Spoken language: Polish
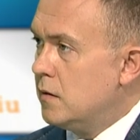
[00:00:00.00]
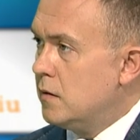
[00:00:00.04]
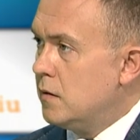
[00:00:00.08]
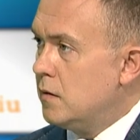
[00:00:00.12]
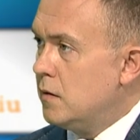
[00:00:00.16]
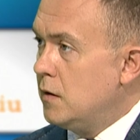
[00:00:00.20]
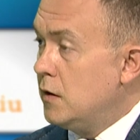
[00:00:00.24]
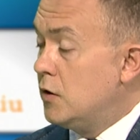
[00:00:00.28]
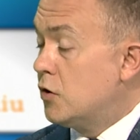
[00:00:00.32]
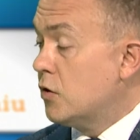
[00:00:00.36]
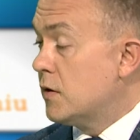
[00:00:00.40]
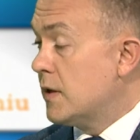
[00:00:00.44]

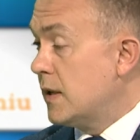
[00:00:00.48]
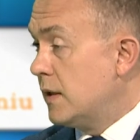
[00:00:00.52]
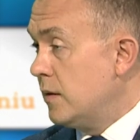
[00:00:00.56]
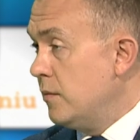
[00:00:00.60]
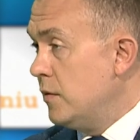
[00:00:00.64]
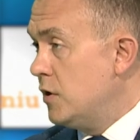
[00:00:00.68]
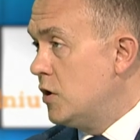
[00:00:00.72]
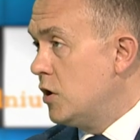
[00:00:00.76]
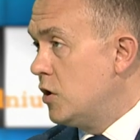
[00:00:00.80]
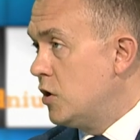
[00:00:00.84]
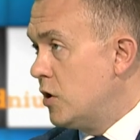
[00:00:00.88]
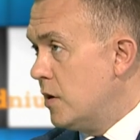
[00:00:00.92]
i co za tym
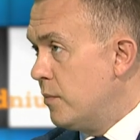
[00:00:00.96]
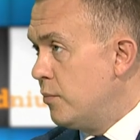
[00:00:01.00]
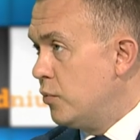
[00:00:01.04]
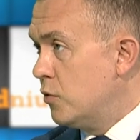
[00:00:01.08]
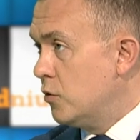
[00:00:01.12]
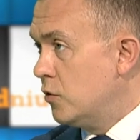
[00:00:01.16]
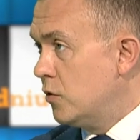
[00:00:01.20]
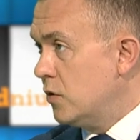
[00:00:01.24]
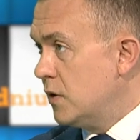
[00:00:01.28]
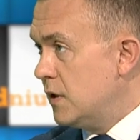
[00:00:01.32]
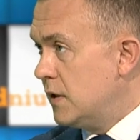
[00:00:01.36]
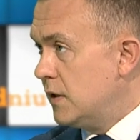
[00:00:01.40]
idzie
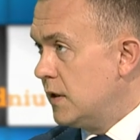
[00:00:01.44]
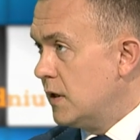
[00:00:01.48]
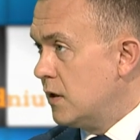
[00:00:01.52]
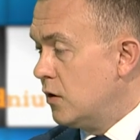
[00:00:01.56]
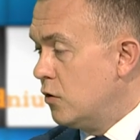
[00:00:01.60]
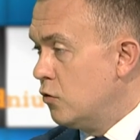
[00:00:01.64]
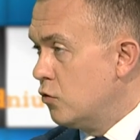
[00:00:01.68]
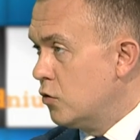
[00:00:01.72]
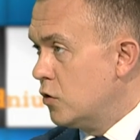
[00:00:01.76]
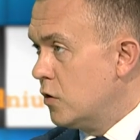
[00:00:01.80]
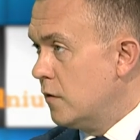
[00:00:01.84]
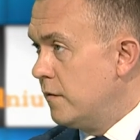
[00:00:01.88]
ciepło, to jest ten
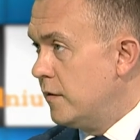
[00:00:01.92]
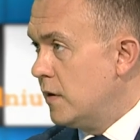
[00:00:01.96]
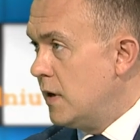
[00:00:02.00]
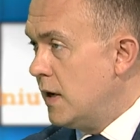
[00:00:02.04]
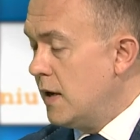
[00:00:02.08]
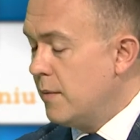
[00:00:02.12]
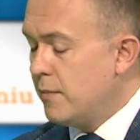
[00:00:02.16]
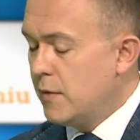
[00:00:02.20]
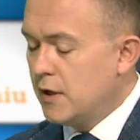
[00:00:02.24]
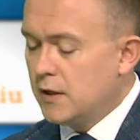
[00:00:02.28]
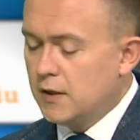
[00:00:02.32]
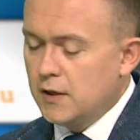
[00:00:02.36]
kluczowy
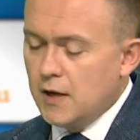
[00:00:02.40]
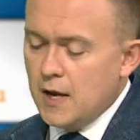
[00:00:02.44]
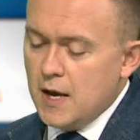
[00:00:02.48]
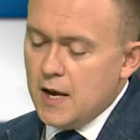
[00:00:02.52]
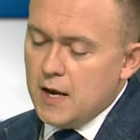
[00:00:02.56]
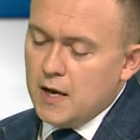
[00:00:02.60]
element.